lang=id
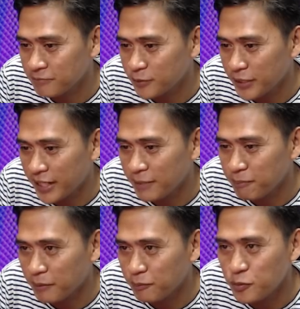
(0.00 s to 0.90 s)
menggunakan
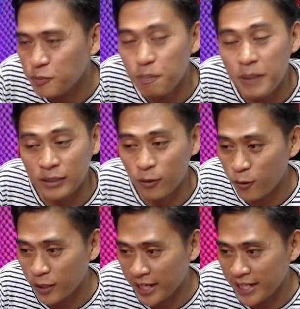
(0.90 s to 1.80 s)
44
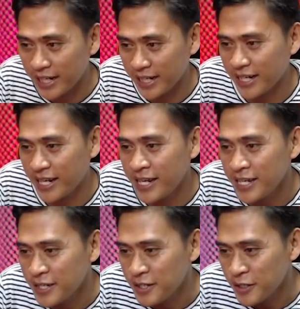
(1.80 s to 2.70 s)
Hog Raider ya.
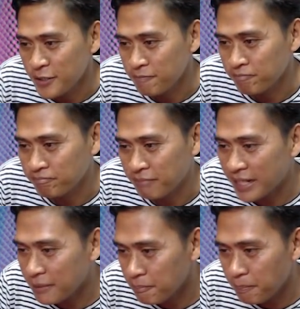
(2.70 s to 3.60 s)
Hmm,
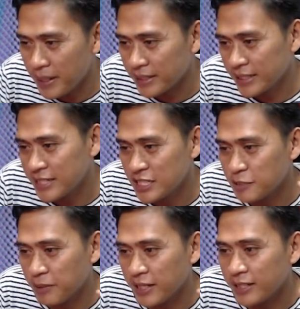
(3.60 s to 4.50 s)
ada 4 heal
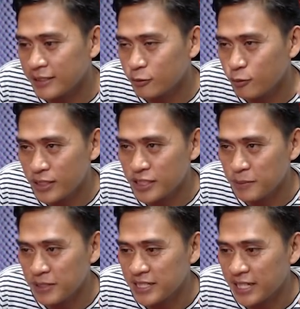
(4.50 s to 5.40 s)
spell, 2
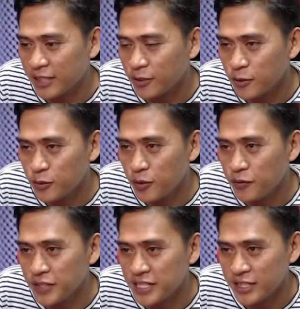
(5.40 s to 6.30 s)
spell skeleton, 2
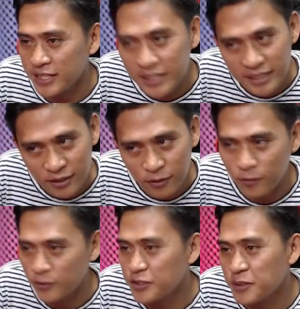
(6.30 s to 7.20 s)
freeze. Ini town
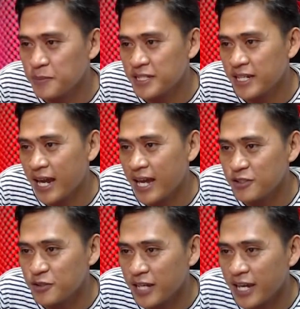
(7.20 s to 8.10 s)
hallnya sudah bisa
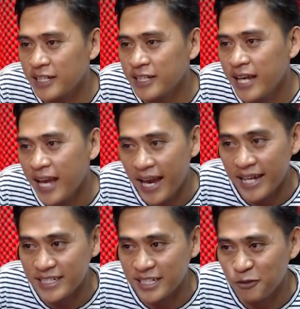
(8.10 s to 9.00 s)
hancurkan
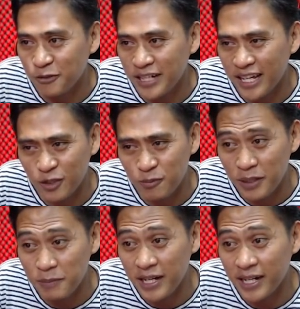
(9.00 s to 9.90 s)
Archer Queen atau
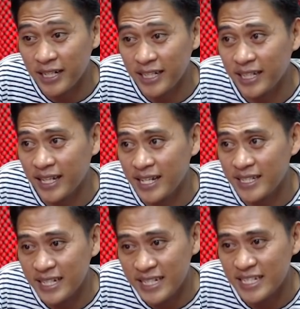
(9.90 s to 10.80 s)
Barbar Ranking ya.
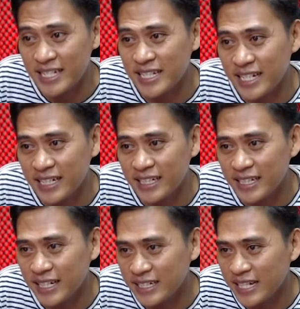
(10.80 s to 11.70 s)
Jadi sasaran
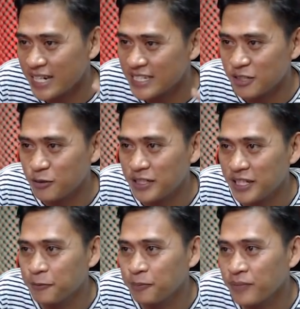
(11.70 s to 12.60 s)
uh, Archer Queen
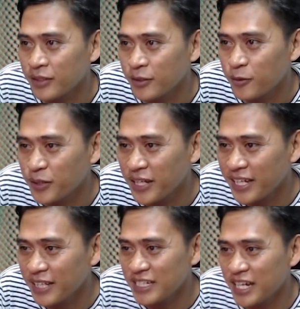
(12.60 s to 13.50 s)
ya.
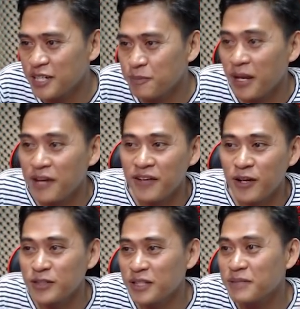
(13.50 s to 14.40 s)
Oke, cakep lah,
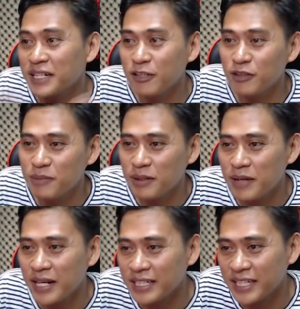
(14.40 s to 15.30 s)
haunya mengikuti
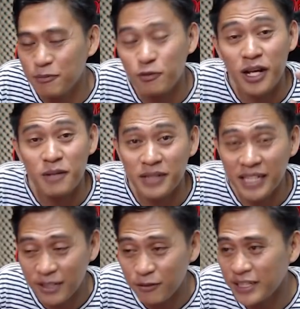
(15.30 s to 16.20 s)
Barbarian King bukan
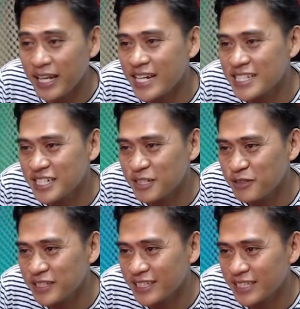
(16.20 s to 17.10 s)
mengikuti Archer
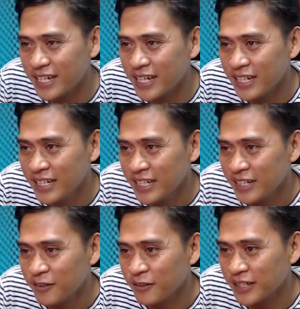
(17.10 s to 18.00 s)
Queen kita.
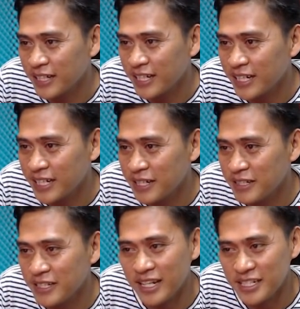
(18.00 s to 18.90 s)
Oke,
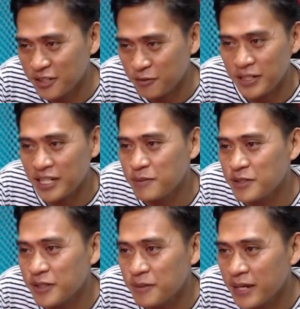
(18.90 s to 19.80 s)
Archer Queen enemy
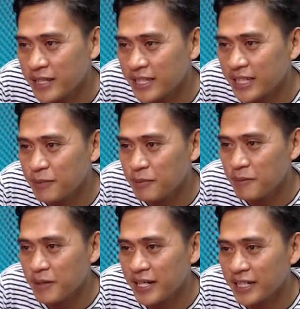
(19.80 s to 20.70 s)
sudah mati,
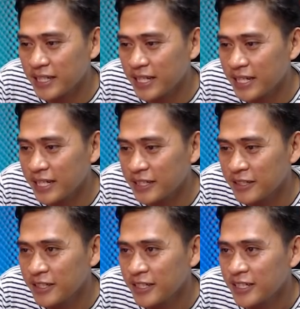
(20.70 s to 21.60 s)
Barbarian King
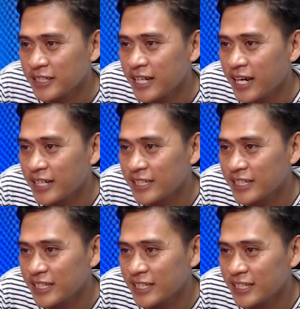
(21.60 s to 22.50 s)
dan
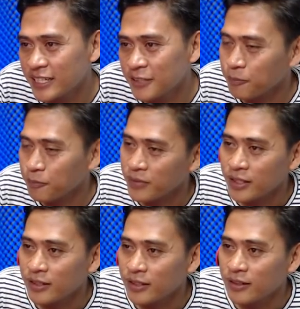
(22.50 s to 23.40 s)
ini
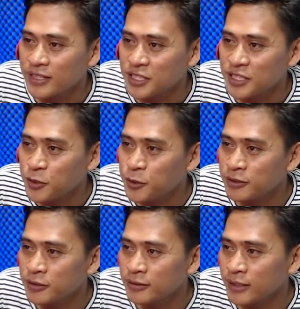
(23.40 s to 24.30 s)

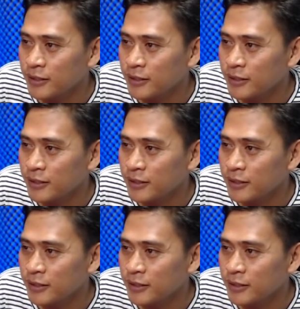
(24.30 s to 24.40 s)
Stone